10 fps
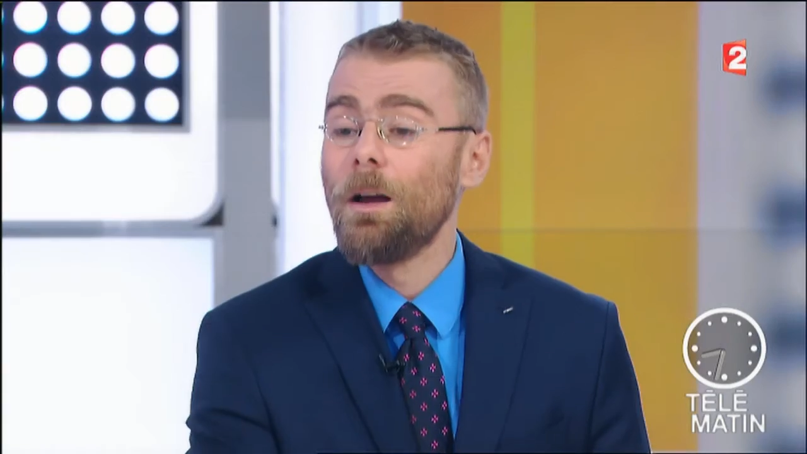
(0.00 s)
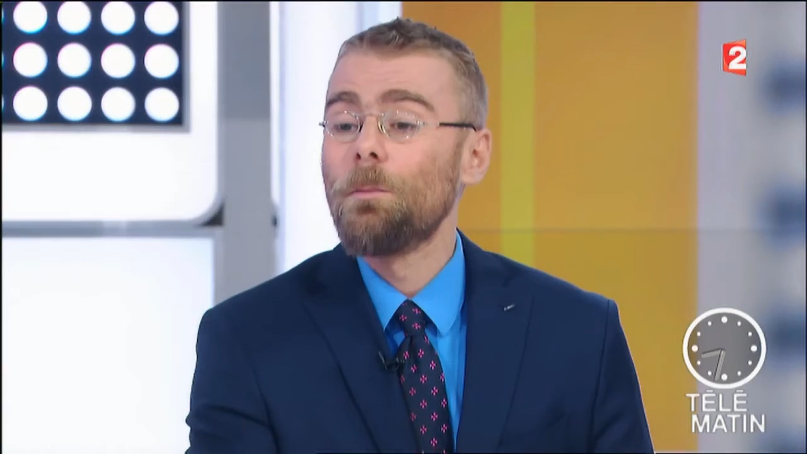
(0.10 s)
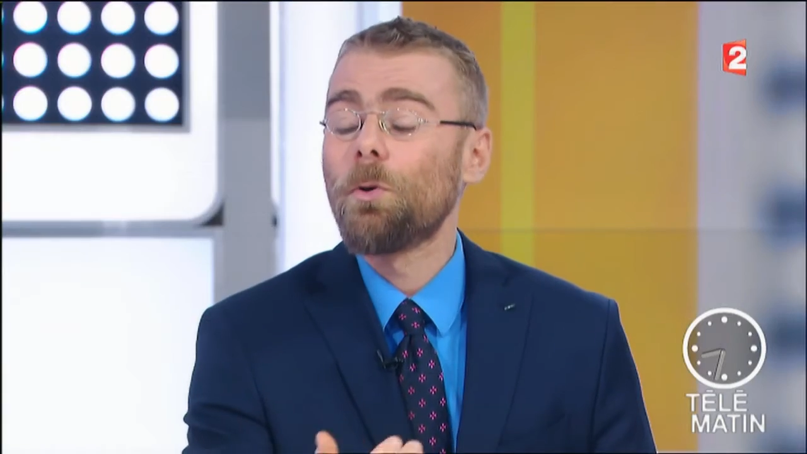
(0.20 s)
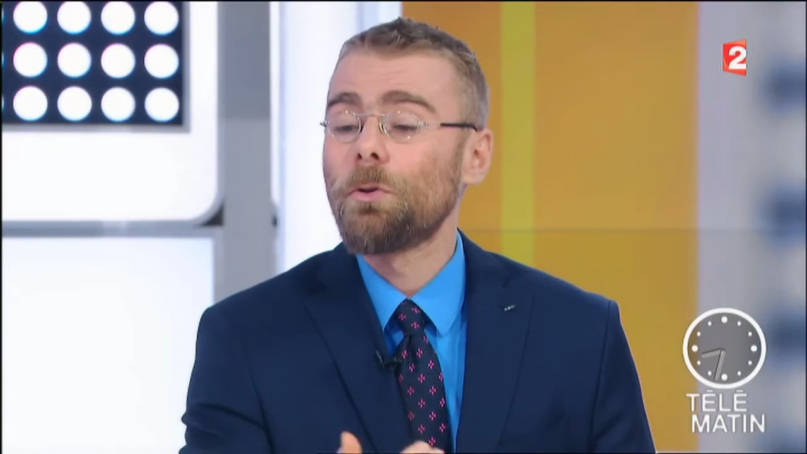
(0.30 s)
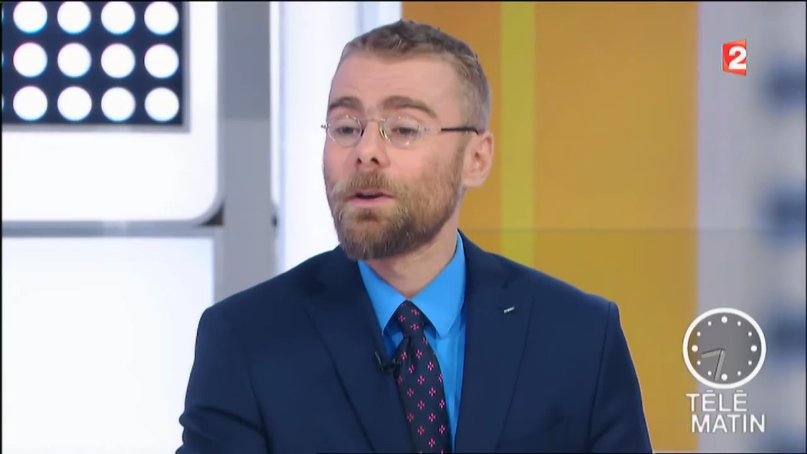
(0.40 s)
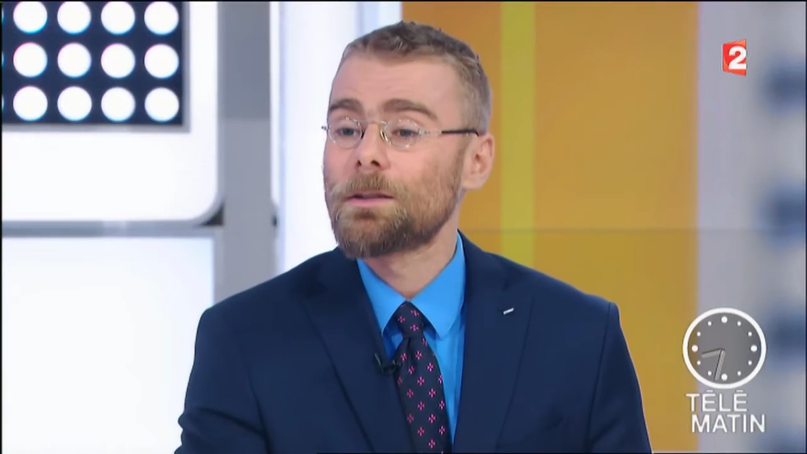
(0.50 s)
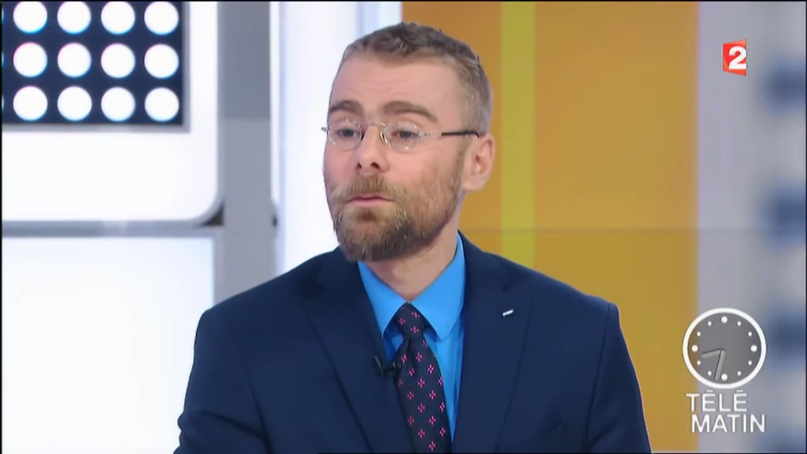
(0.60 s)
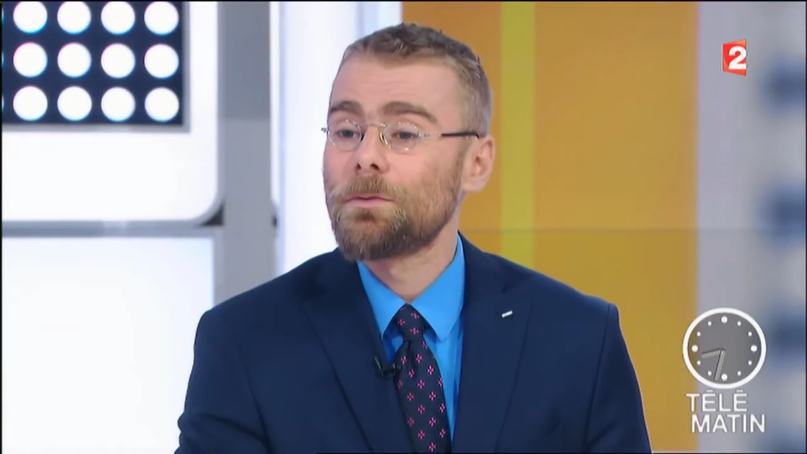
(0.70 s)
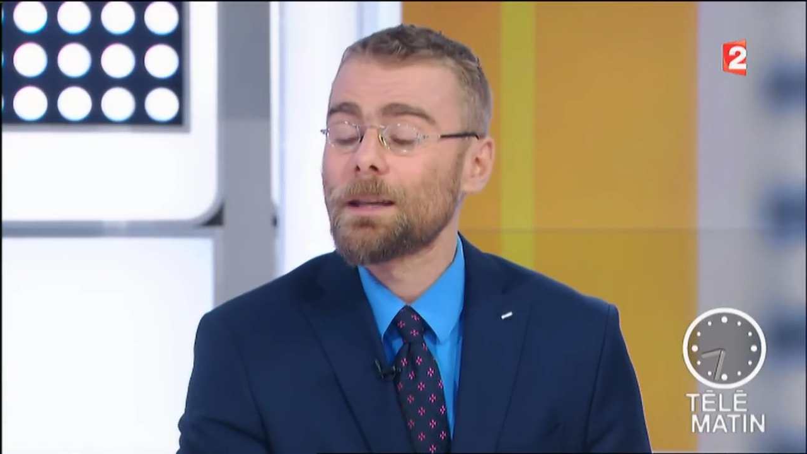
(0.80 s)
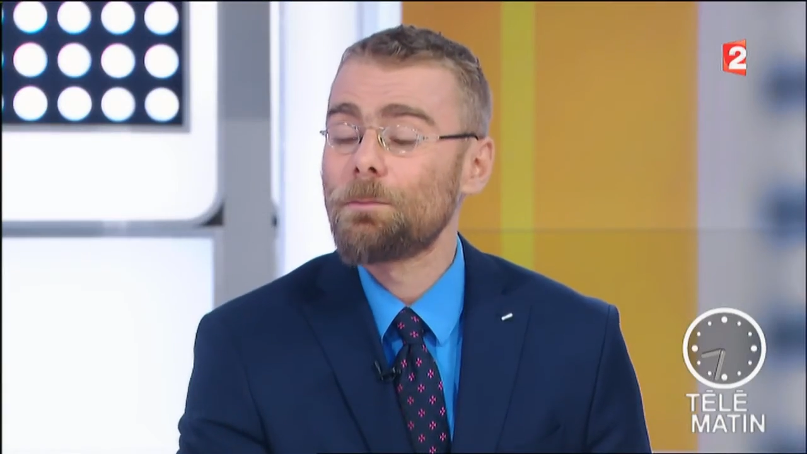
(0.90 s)
Pour autant, est-ce que
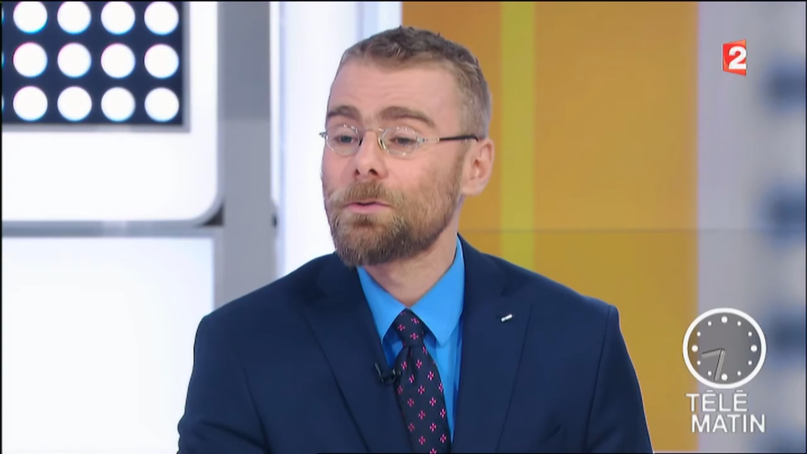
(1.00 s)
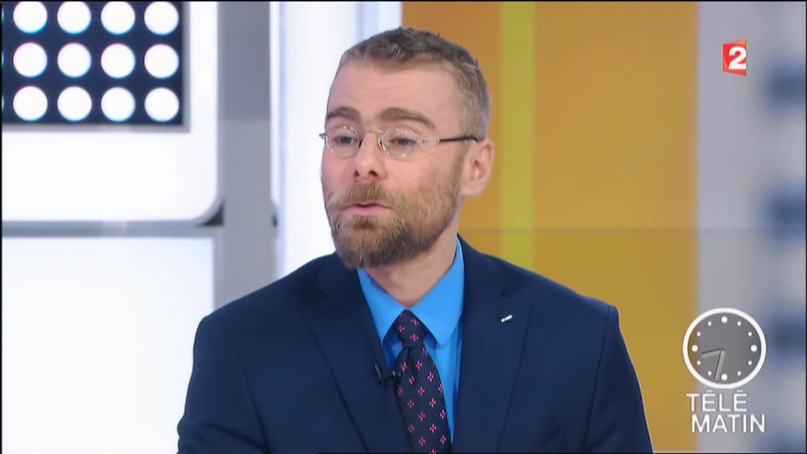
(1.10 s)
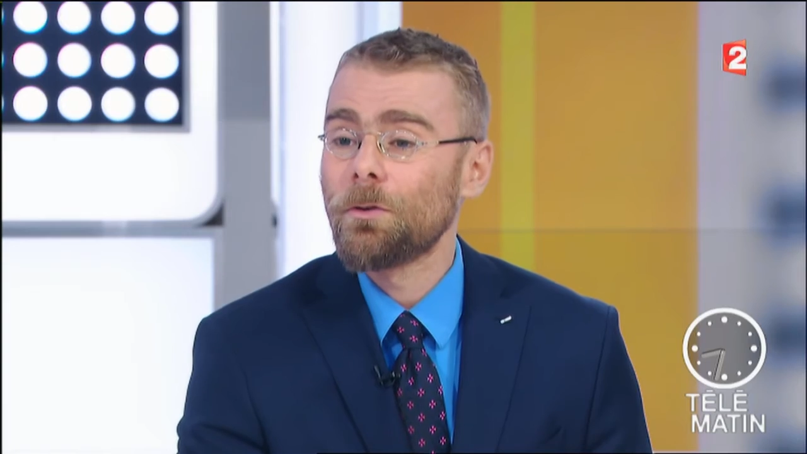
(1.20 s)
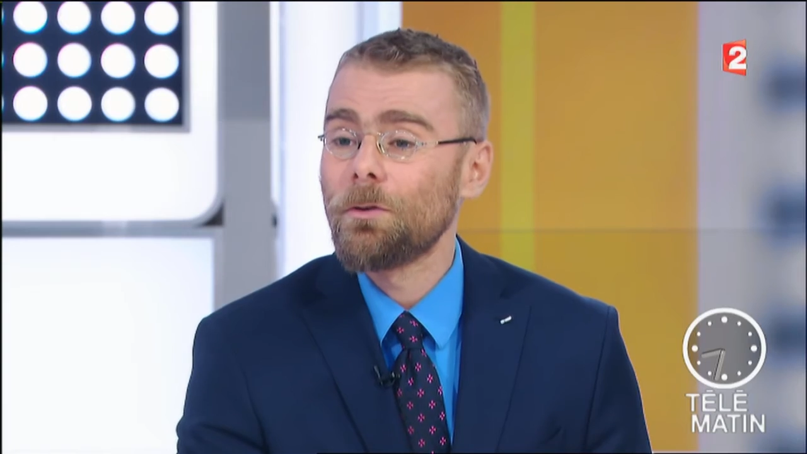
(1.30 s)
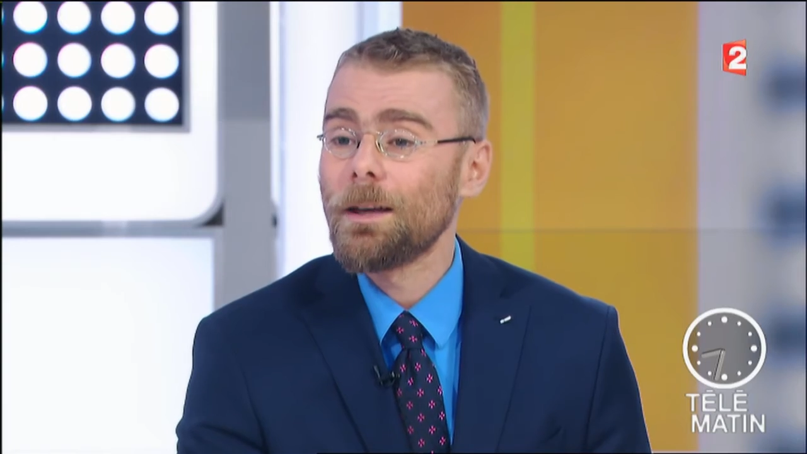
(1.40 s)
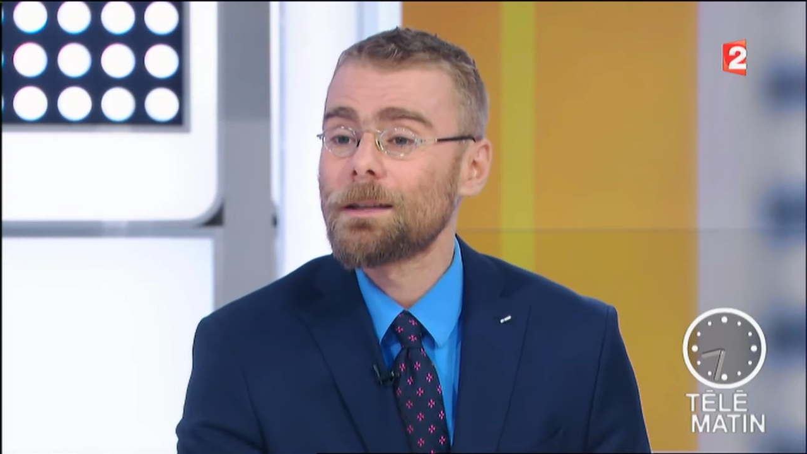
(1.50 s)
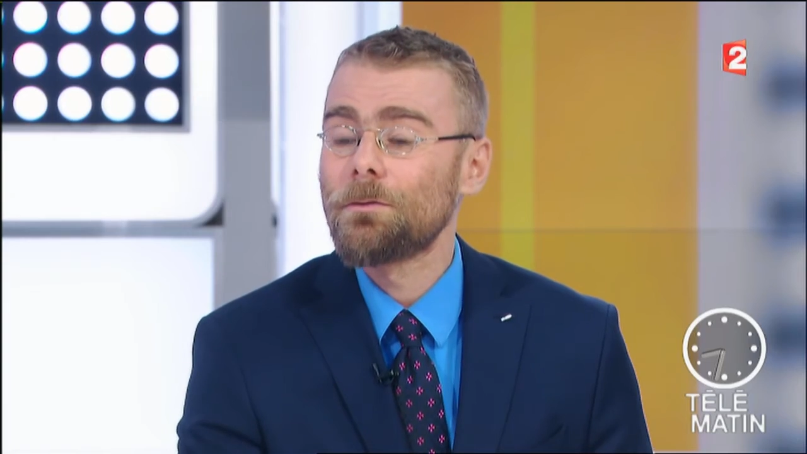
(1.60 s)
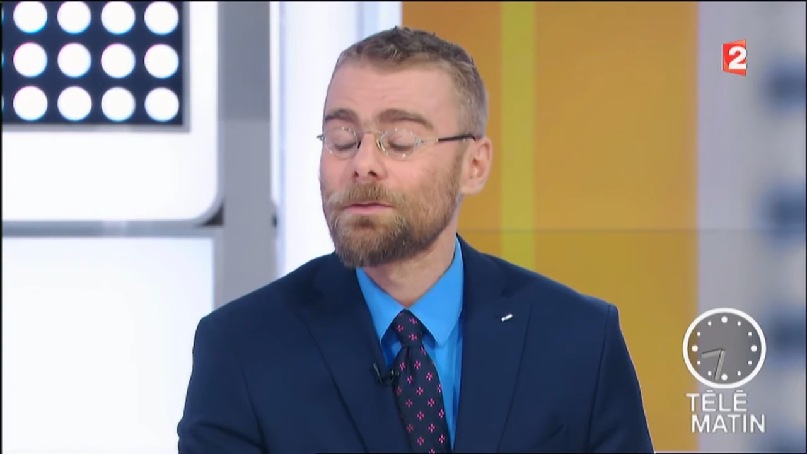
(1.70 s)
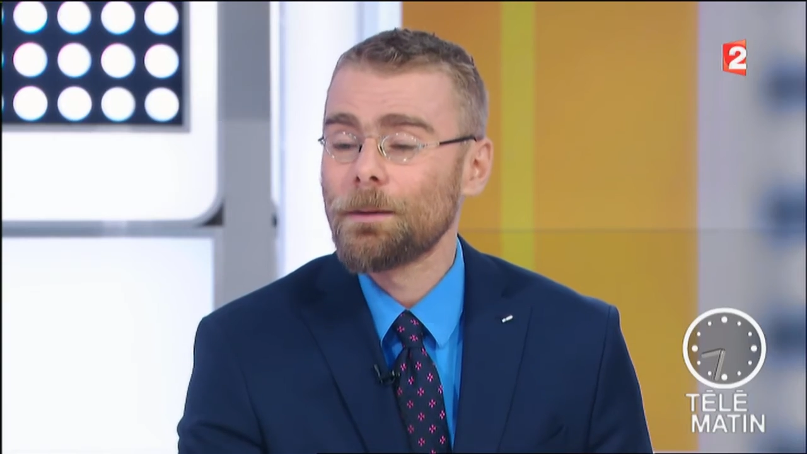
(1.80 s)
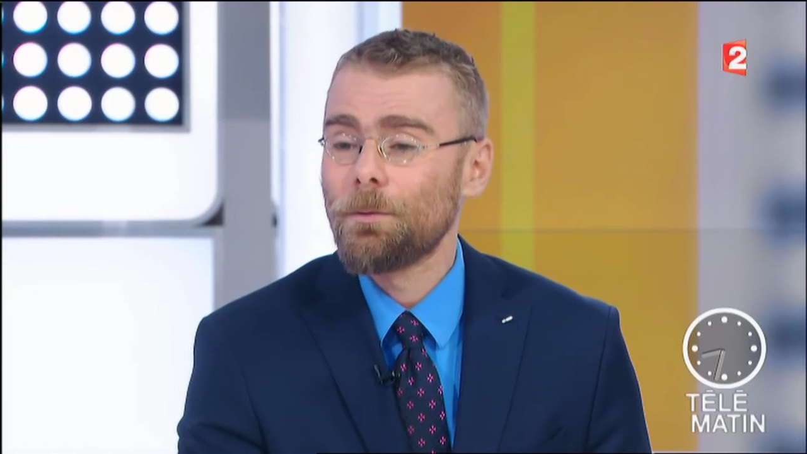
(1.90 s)
vous serez plus mm. heureux Est-ce que
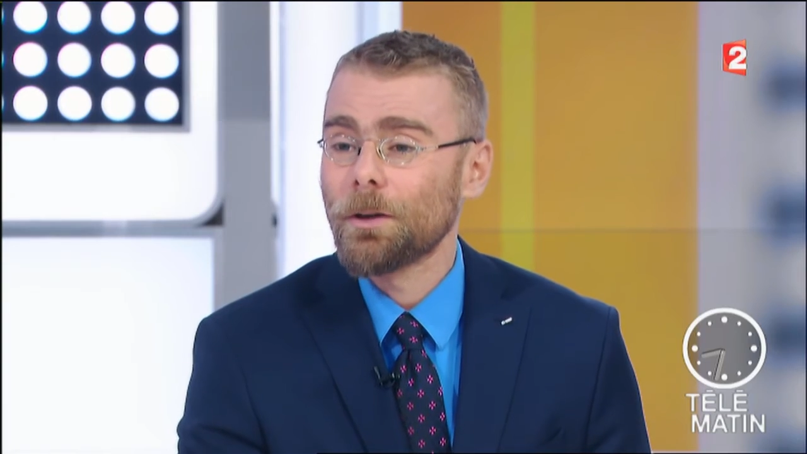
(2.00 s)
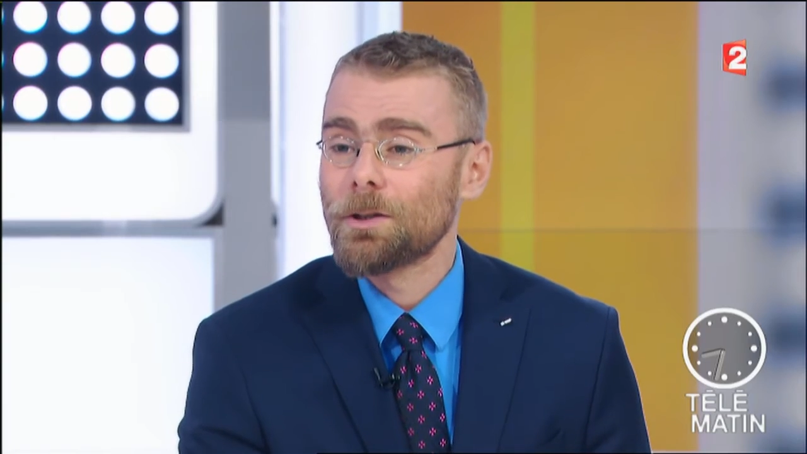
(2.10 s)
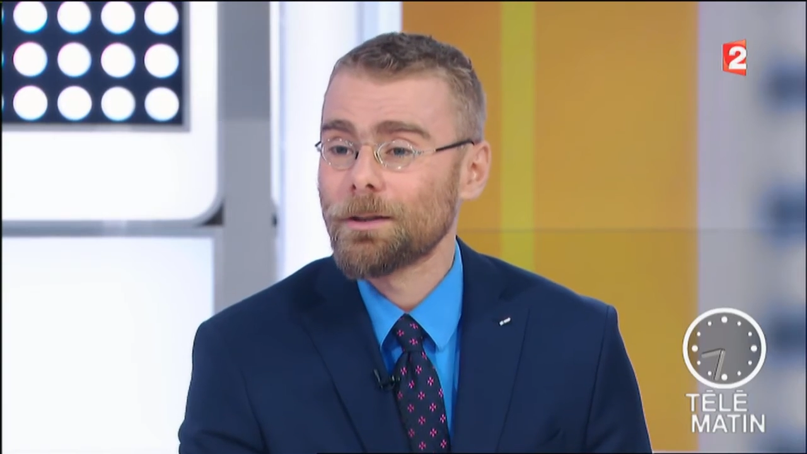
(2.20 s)
vous serez plus riche